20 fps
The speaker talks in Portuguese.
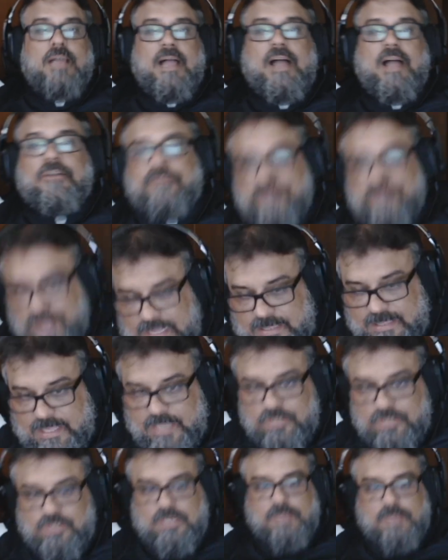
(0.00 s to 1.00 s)
Afeta a
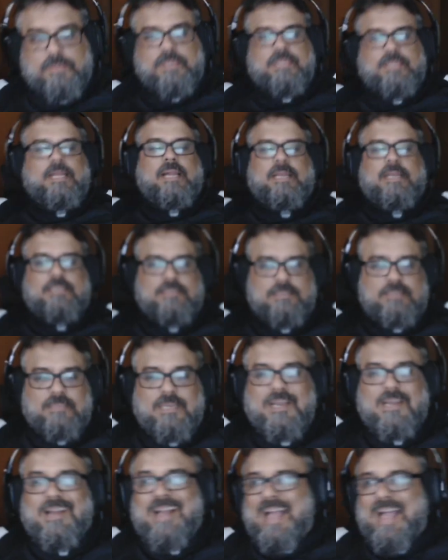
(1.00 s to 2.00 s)
rejogabilidade?
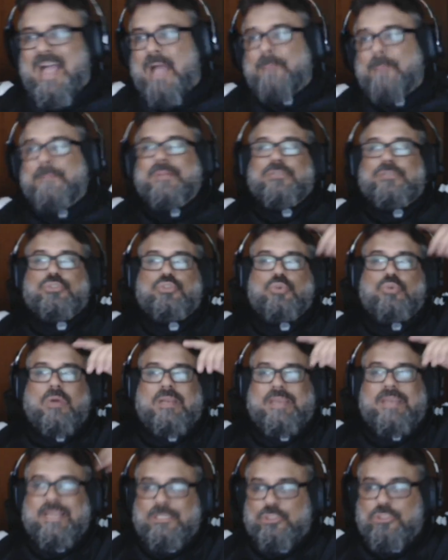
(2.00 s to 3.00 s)
A pessoa
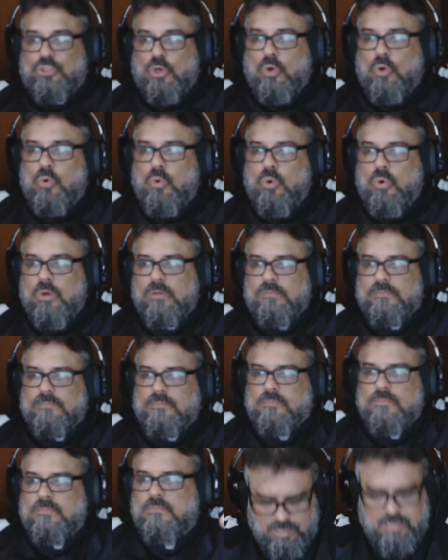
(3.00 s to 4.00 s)
nem jogou
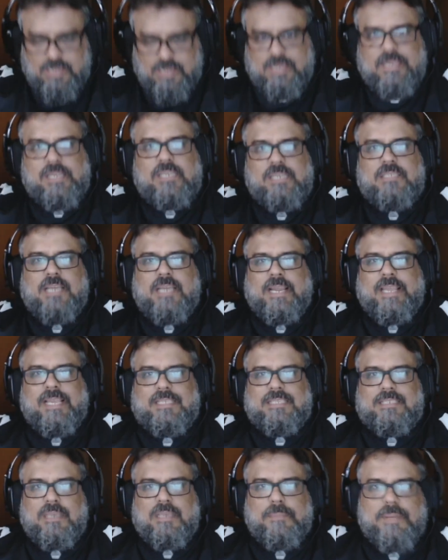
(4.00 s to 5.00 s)
e já
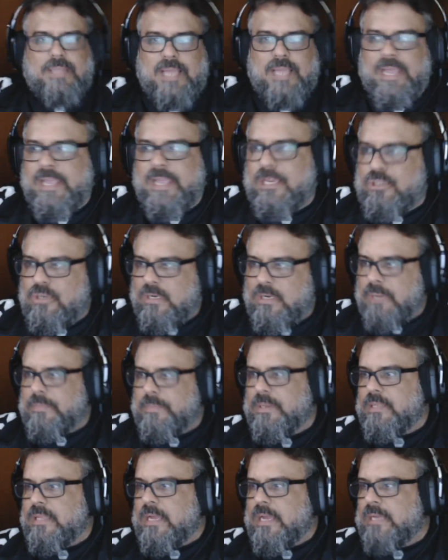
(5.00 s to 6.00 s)
quer saber da
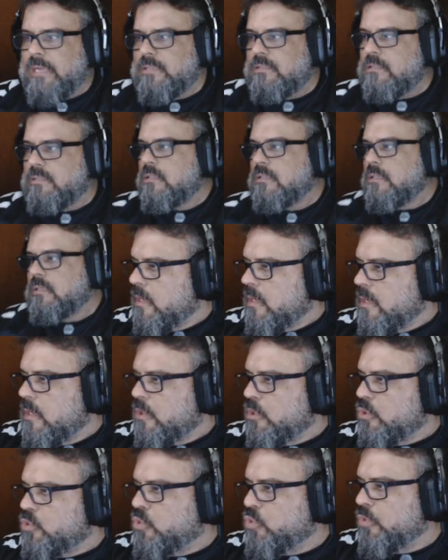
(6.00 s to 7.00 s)
rejogabilidade.
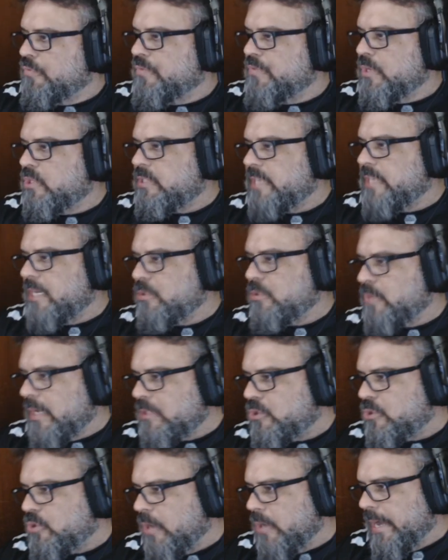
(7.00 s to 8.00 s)
tu Duvido ser
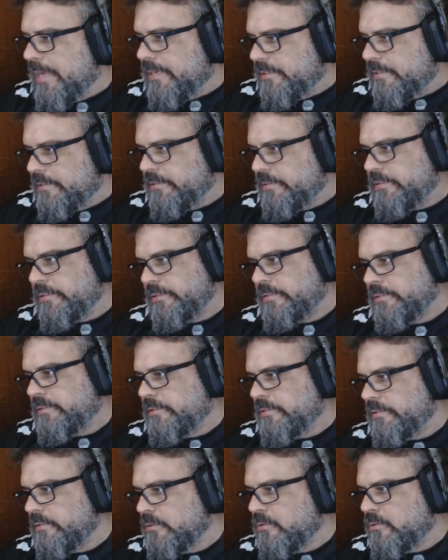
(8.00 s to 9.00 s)
duas
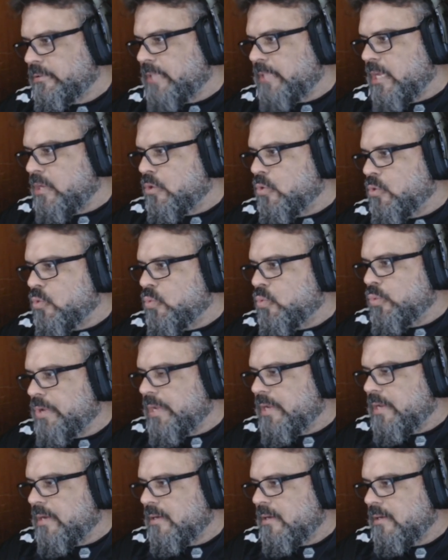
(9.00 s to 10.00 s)
horas. Não tem um
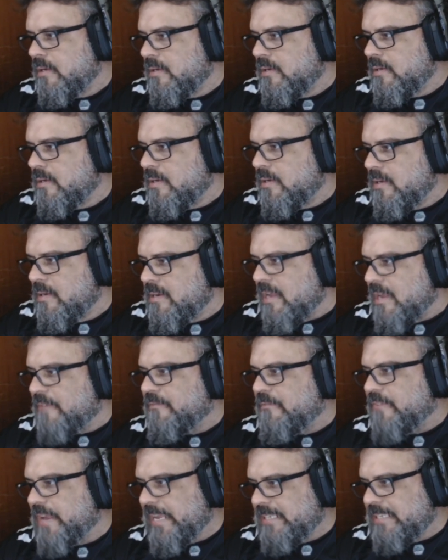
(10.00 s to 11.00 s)
ir na
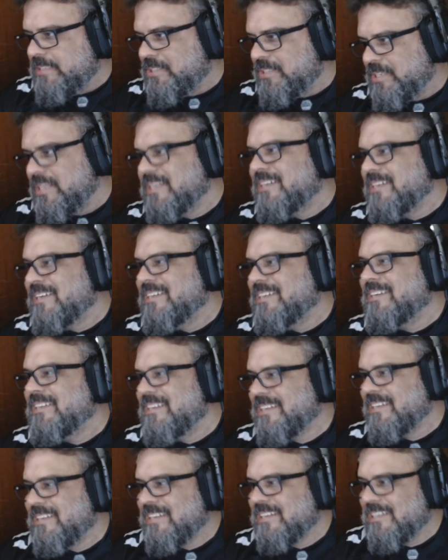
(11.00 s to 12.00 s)
frente,
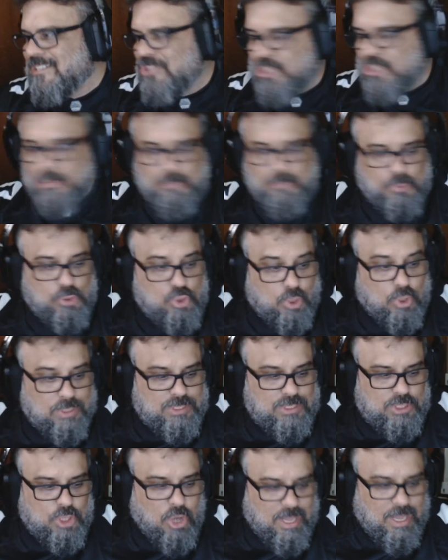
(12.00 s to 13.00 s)
tipo
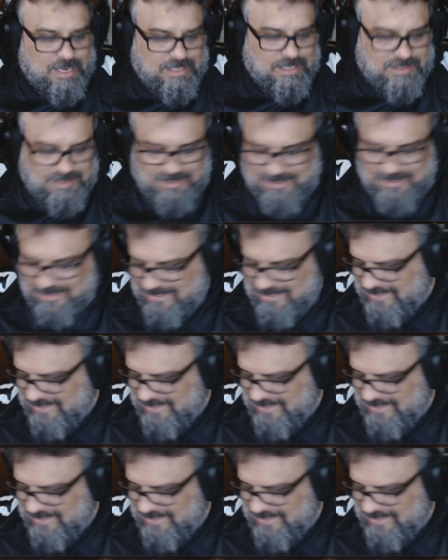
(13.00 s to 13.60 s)
12 horas.